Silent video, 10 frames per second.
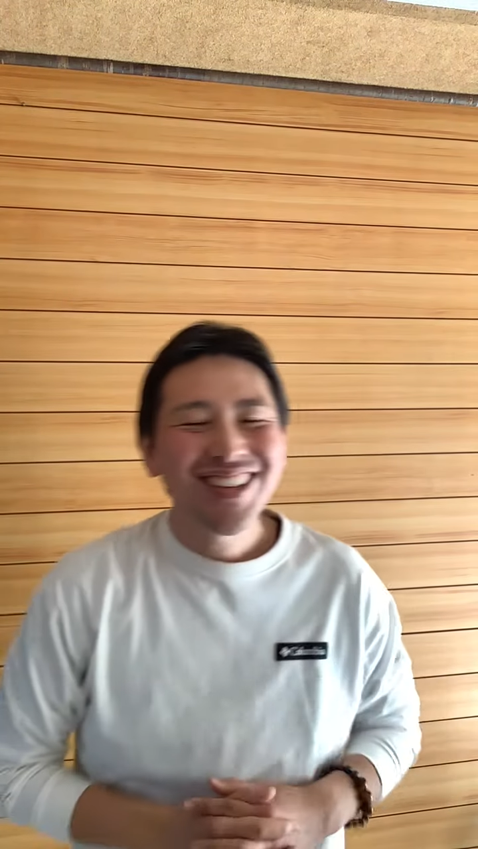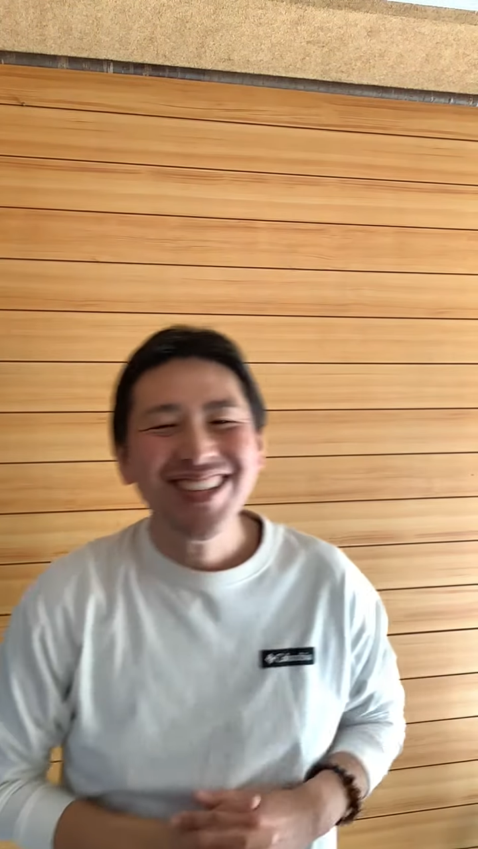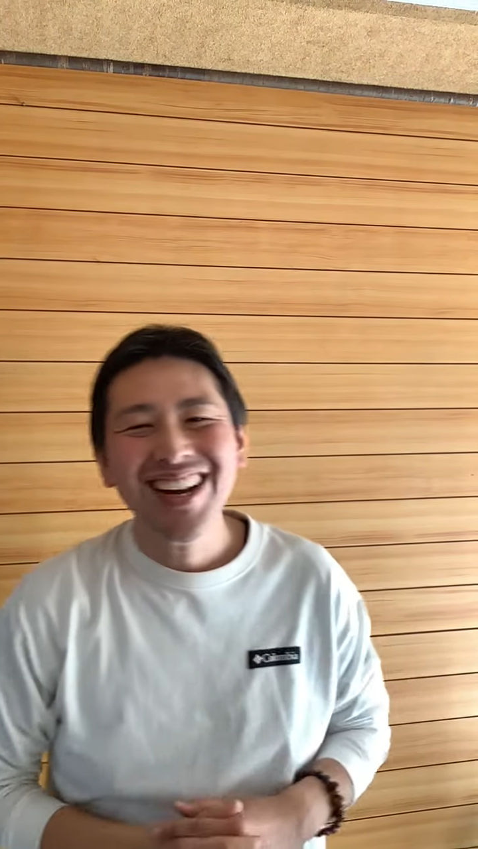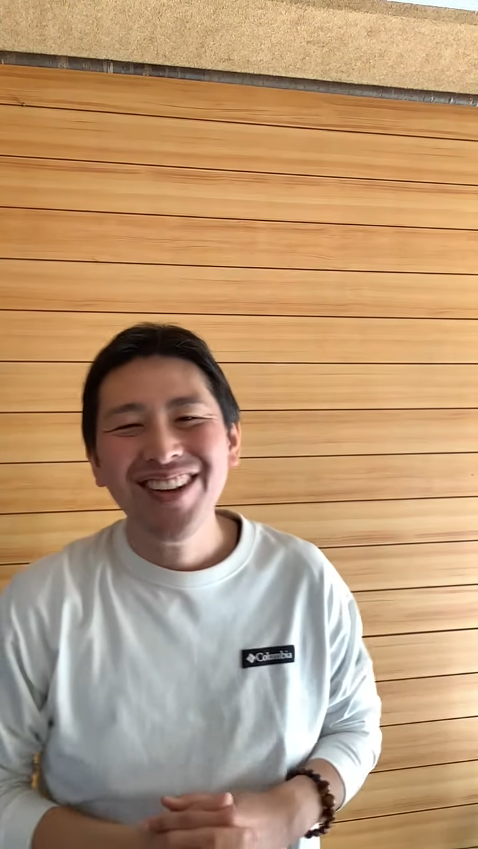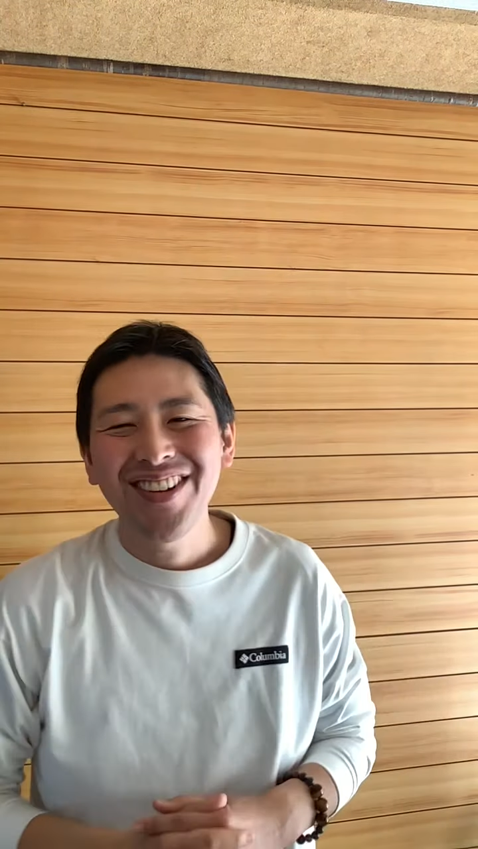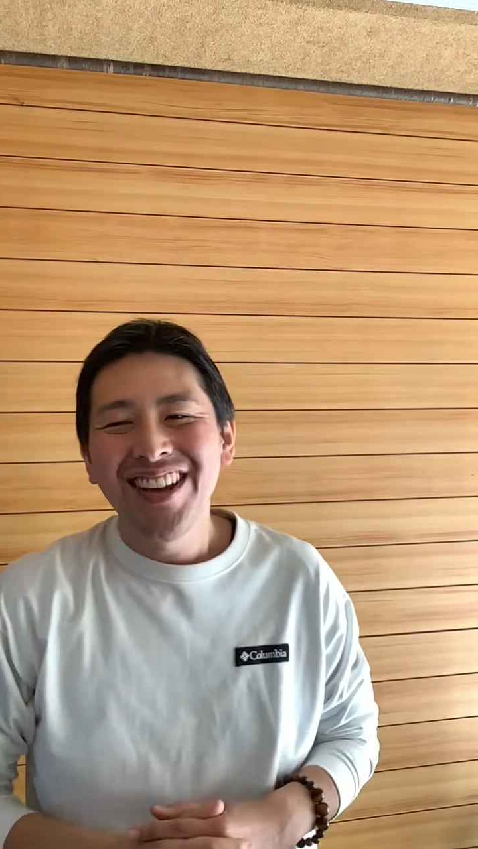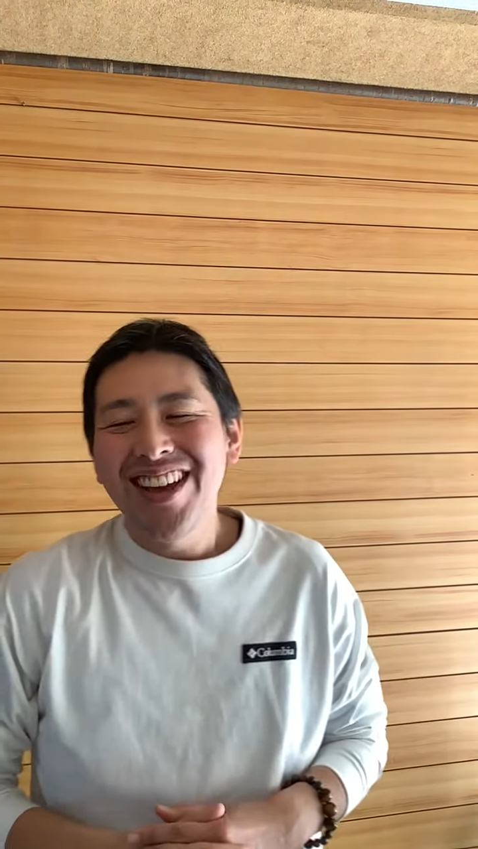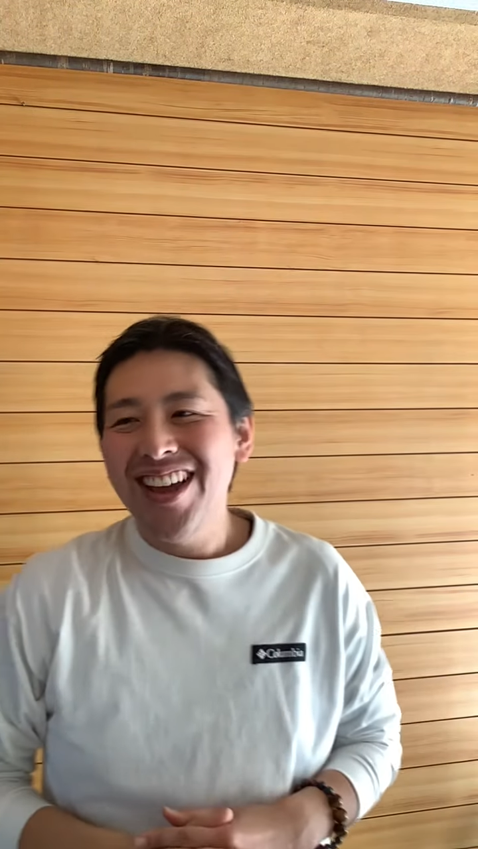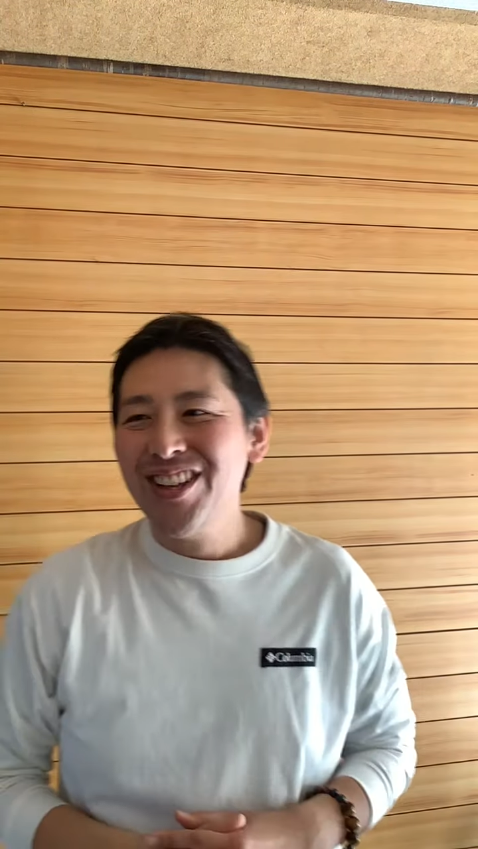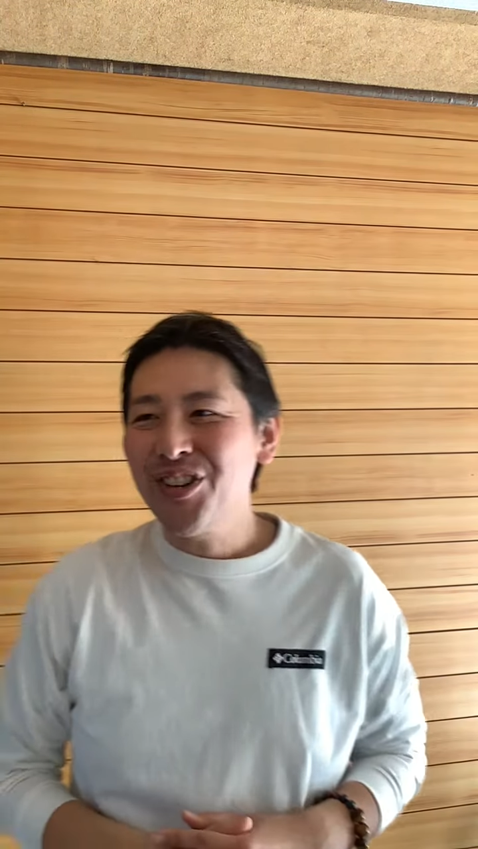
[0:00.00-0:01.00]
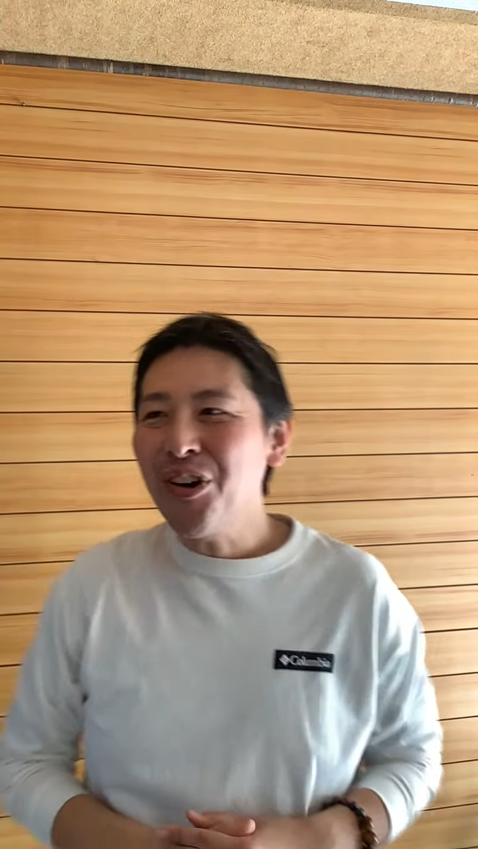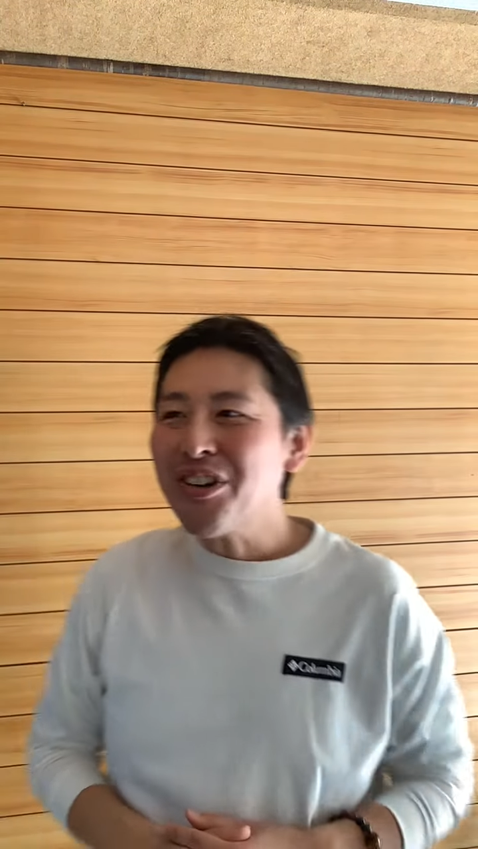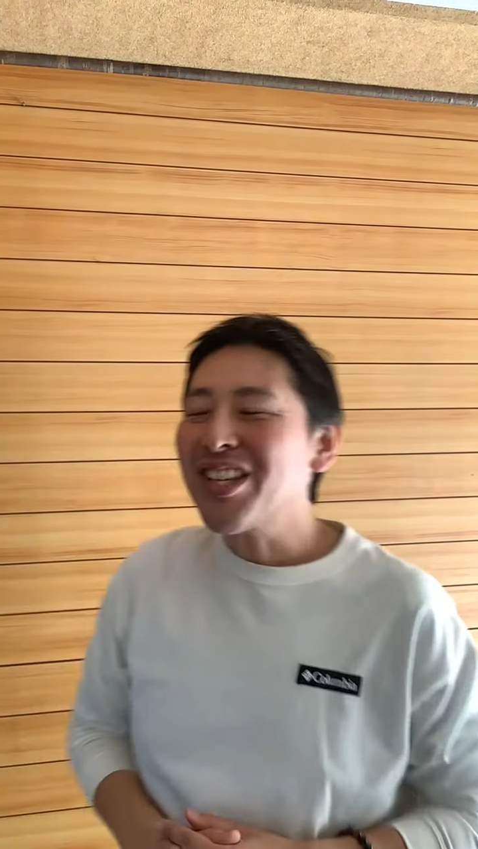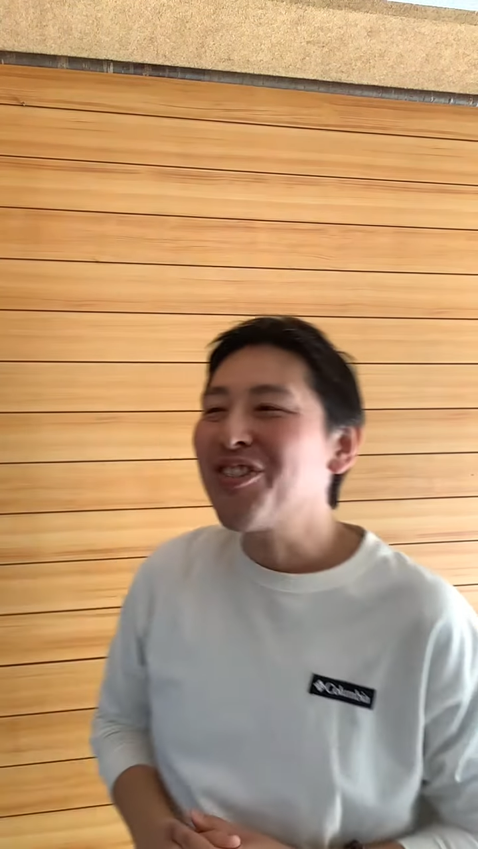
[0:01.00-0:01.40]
そしたら、え、どうして